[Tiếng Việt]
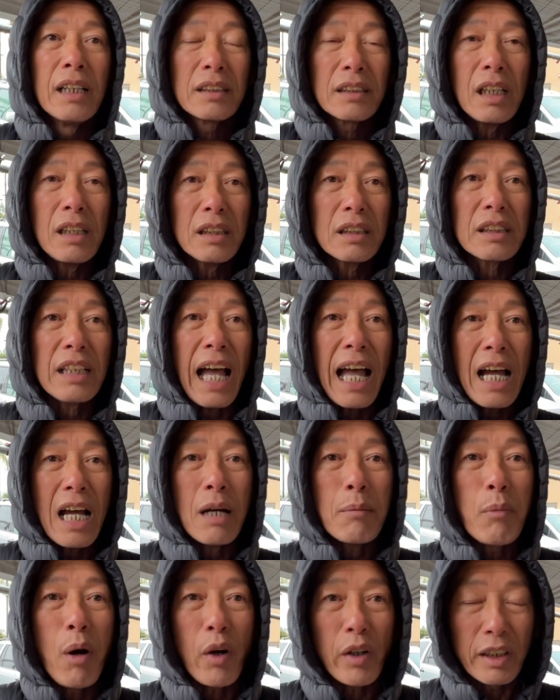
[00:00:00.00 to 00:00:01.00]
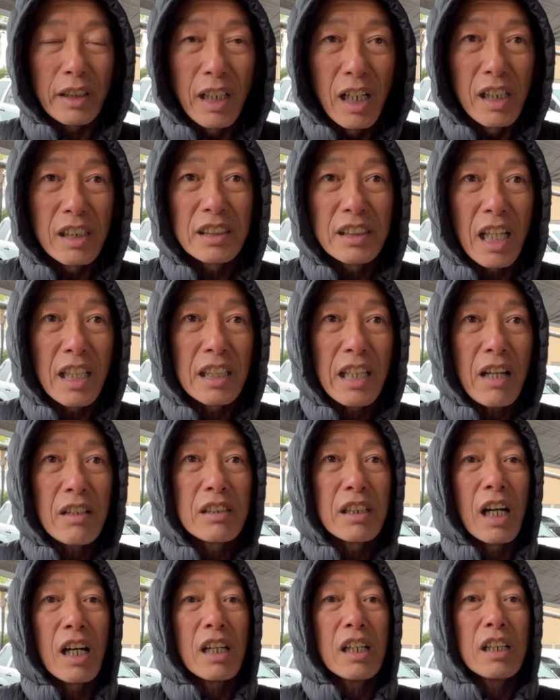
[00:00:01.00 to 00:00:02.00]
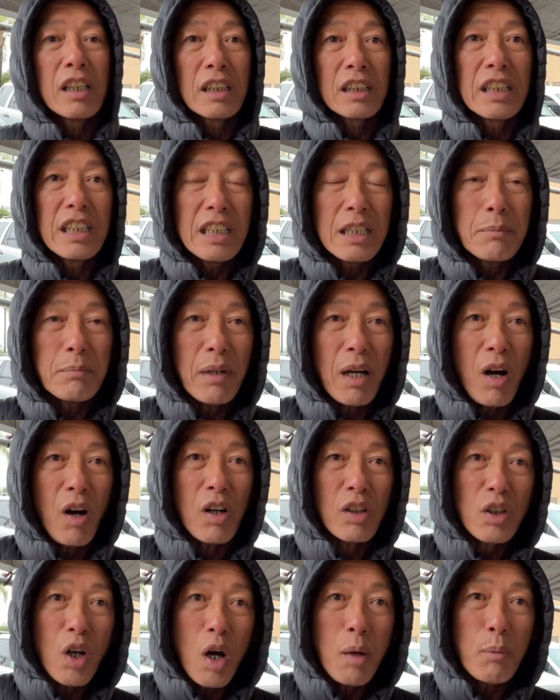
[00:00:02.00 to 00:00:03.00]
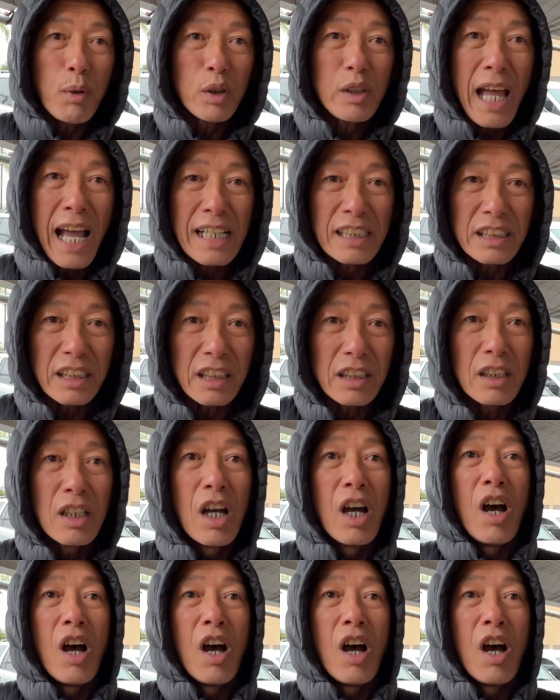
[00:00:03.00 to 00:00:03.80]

tất cả mọi nơi trên thế giới khi mà họ có món hàng gì